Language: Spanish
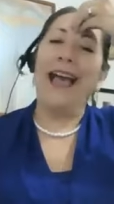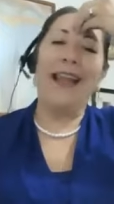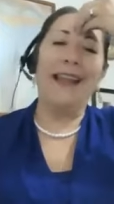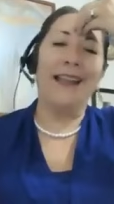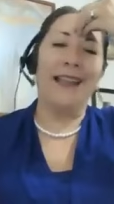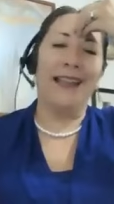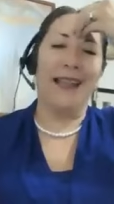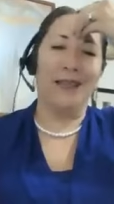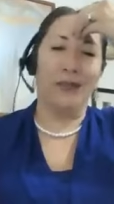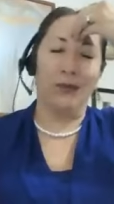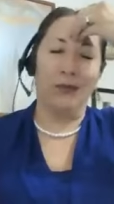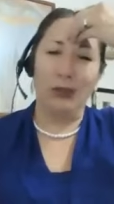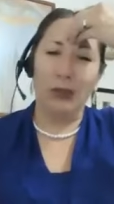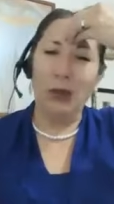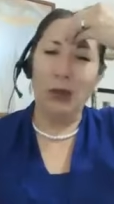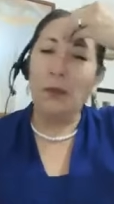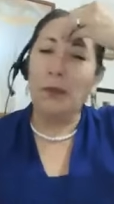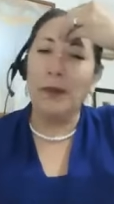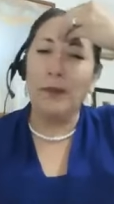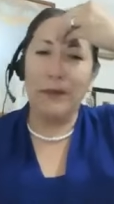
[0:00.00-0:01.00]
alias
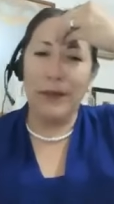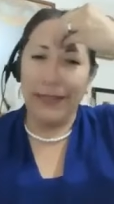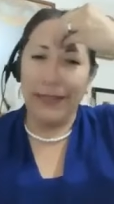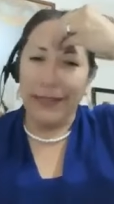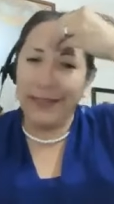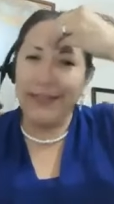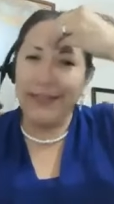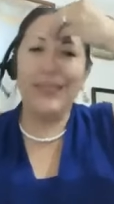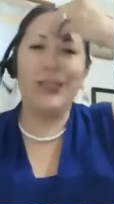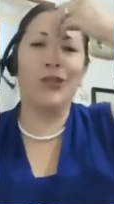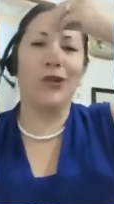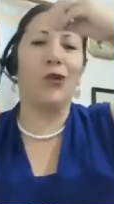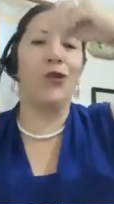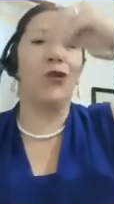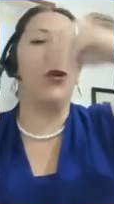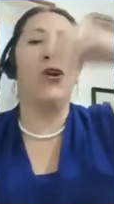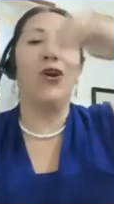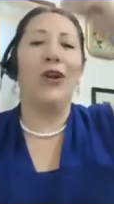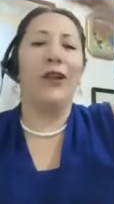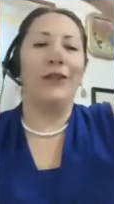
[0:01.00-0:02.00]
nuestro Pepe
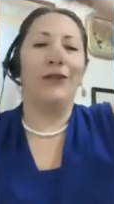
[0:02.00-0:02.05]
Grillo,